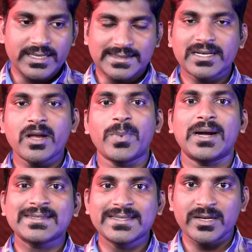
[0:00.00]
இஸ்ரேல்
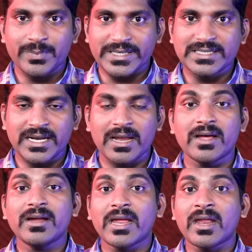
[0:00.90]
பாலஸ்தீன
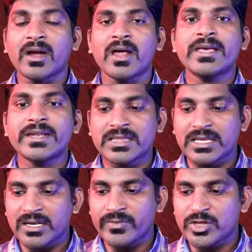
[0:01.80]
பிரச்சனையில் இரண்டாயிரத்தி
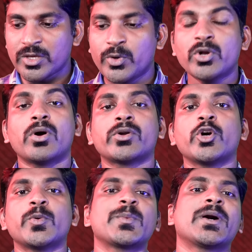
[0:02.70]
இருபத்தி மூணு
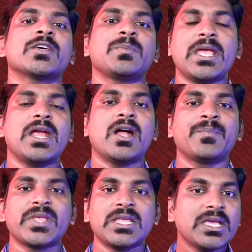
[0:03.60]
அக்டோபர் மாதம்
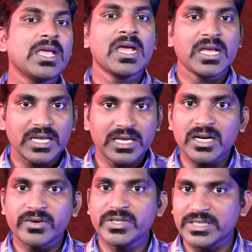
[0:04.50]
ஏழாம் தேதி
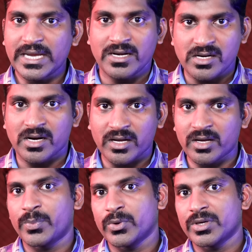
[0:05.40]
இரவு என்ன
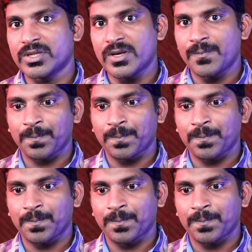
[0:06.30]
நடக்கப் போகுது